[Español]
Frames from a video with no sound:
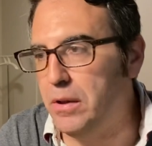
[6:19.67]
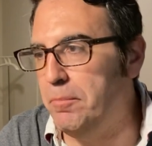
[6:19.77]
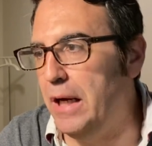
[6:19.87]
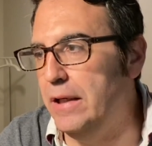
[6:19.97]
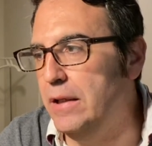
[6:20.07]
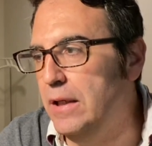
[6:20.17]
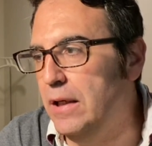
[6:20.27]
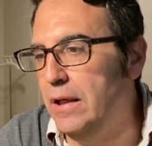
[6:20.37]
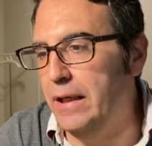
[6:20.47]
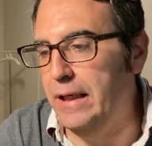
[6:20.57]
¿Vale?
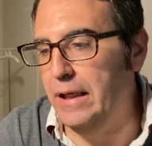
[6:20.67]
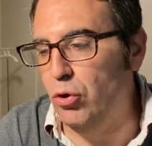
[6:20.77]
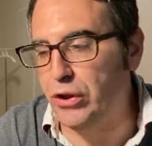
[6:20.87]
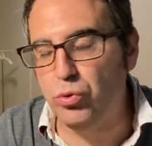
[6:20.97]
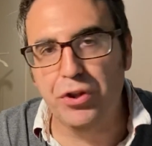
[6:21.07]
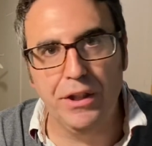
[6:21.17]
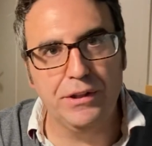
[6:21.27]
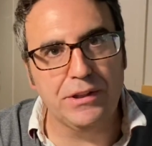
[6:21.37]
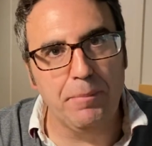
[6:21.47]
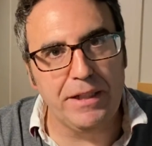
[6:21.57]
Eh, lo que sucede
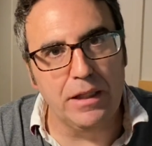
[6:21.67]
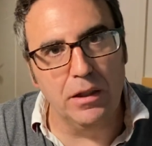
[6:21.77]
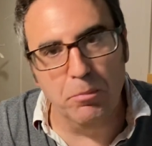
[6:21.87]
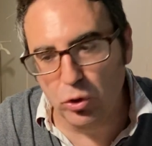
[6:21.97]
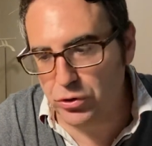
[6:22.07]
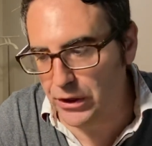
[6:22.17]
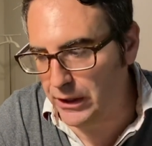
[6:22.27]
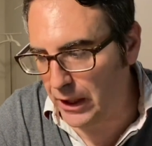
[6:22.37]
es que María del Monte,